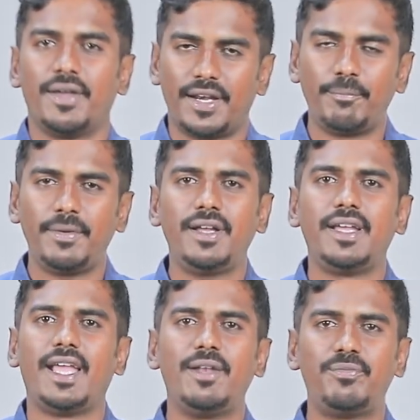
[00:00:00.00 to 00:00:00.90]
ரொம்ப
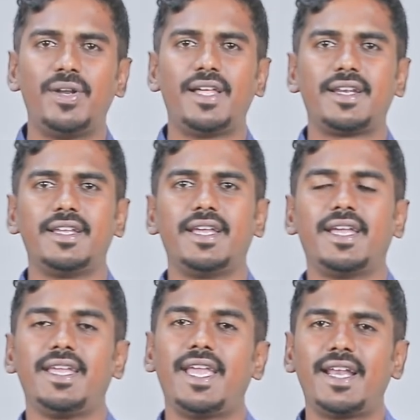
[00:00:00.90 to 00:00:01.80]
ஹெல்ப்ஃபுல்லாக இருக்குங்க
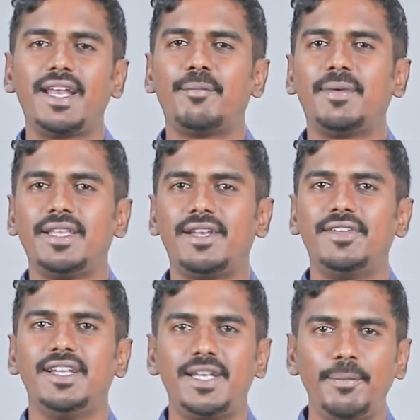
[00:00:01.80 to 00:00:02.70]
ஏன்னா நம்ம இதில்
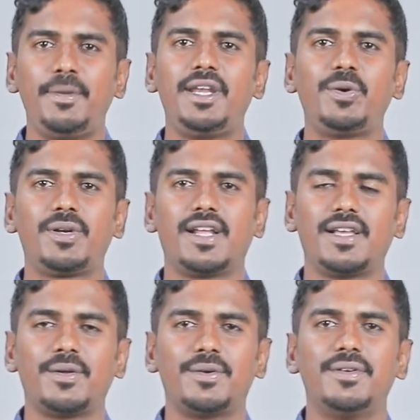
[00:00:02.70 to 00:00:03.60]
வந்துட்டு பீட்ரூட்
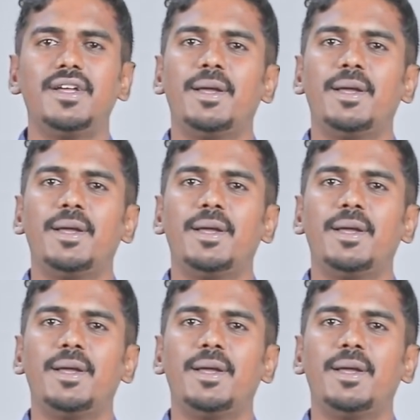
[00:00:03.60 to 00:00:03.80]
கலக்கிறோம்